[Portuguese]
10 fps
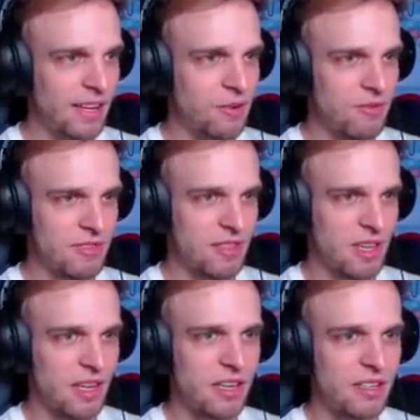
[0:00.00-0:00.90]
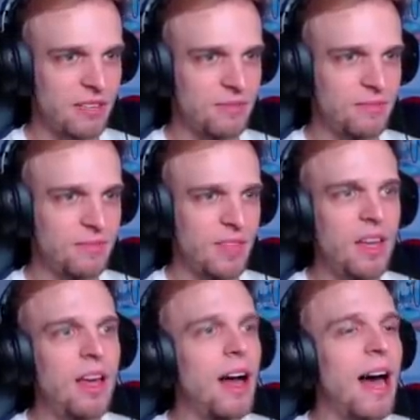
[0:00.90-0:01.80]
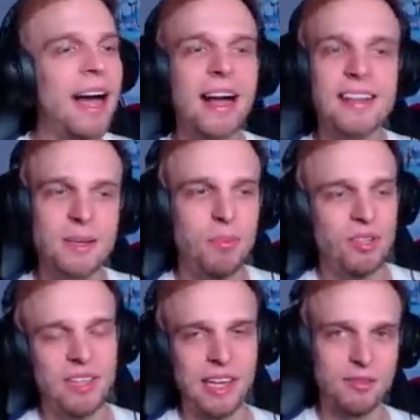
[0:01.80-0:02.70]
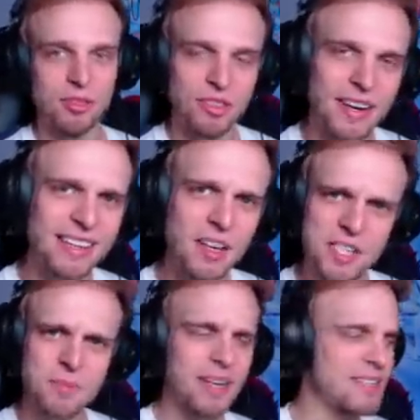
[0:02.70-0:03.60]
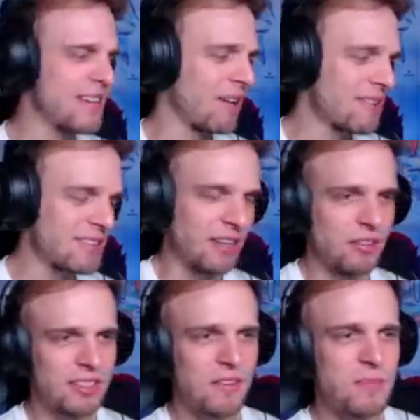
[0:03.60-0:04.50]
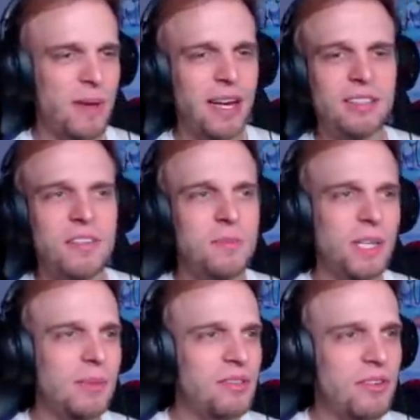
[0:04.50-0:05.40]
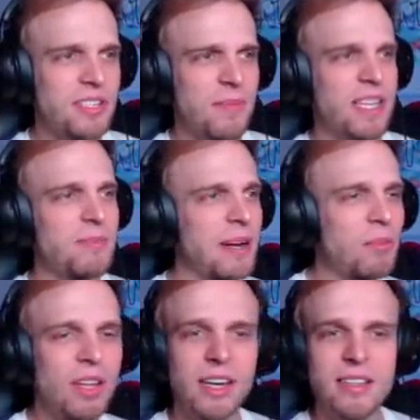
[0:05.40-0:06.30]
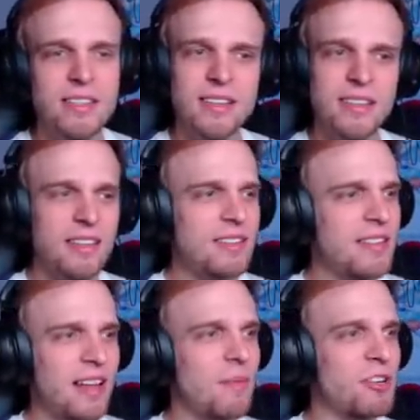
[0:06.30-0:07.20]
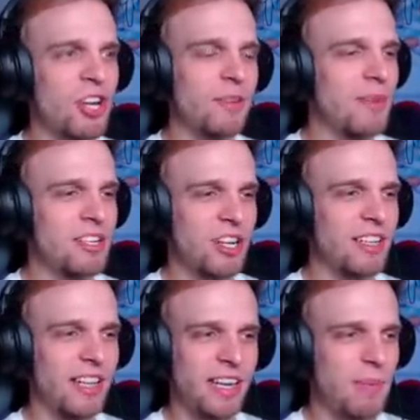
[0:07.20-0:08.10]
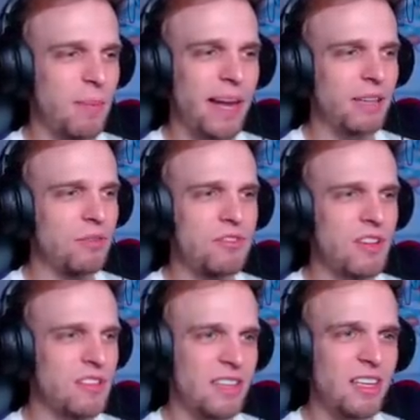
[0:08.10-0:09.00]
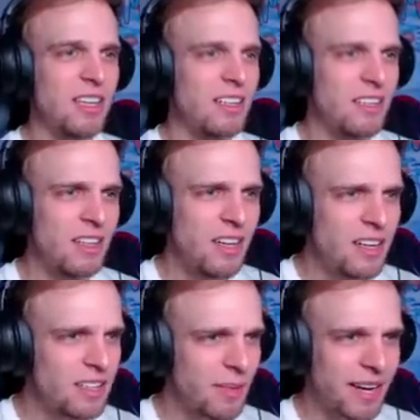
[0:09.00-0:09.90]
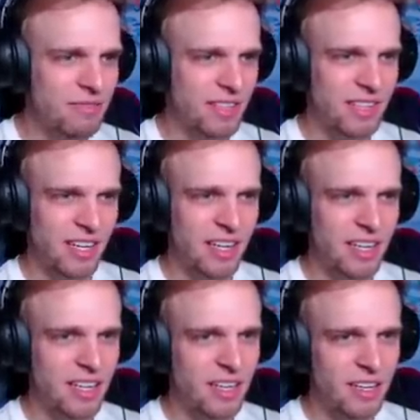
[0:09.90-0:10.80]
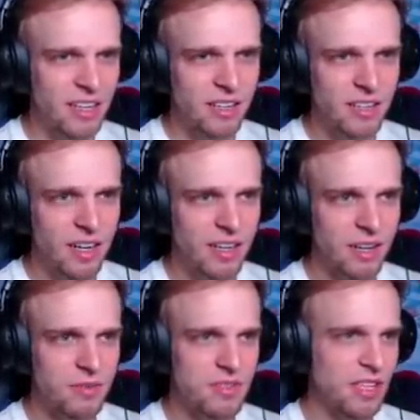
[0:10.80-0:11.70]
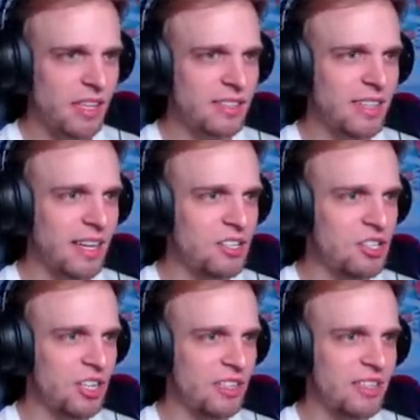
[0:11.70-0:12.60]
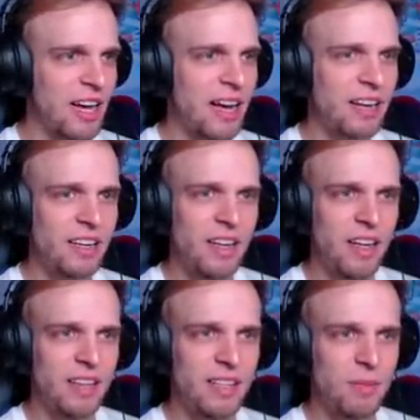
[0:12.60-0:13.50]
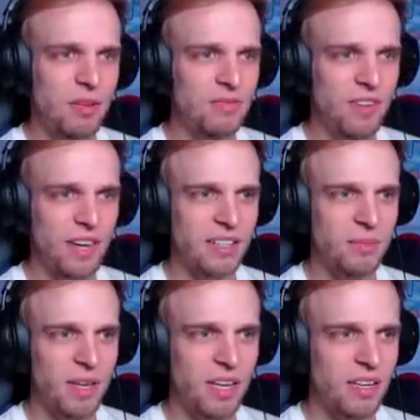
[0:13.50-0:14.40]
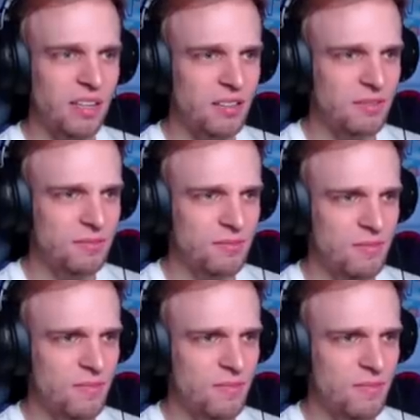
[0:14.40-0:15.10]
Aqui é a cozinha. A casa por dentro não é tão espacial assim quanto eu tava esperando. Eu tava esperando umas coisas mais mirabolantes, assim, sei lá, uma geladeira que prepara tudo sozinha. Tem uma cafeteira aqui. Aqui é a cozinha, sala de jantar, que tá meio feia também.